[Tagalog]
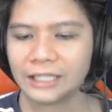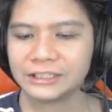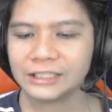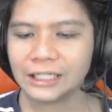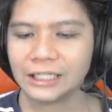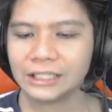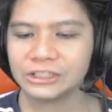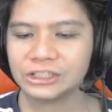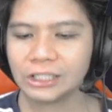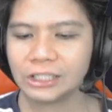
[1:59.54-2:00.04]

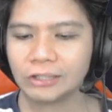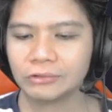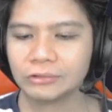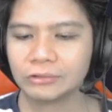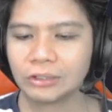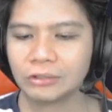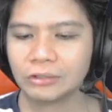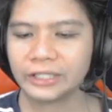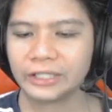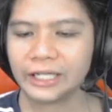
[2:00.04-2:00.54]
saka
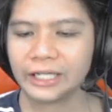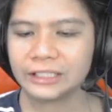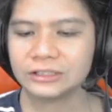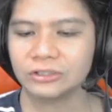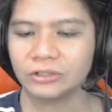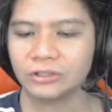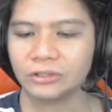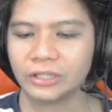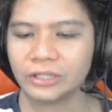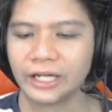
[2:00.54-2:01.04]
shoutout guys,
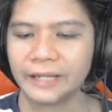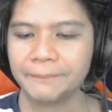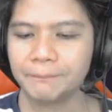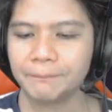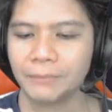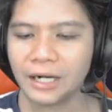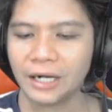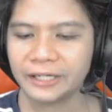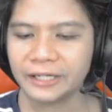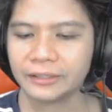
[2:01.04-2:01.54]
no, kay
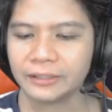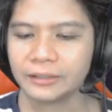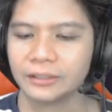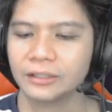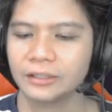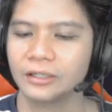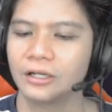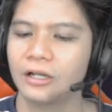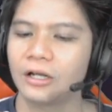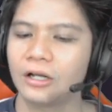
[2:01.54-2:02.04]
Mark
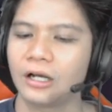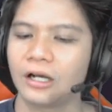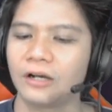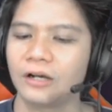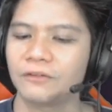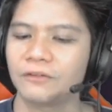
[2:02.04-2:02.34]
uh,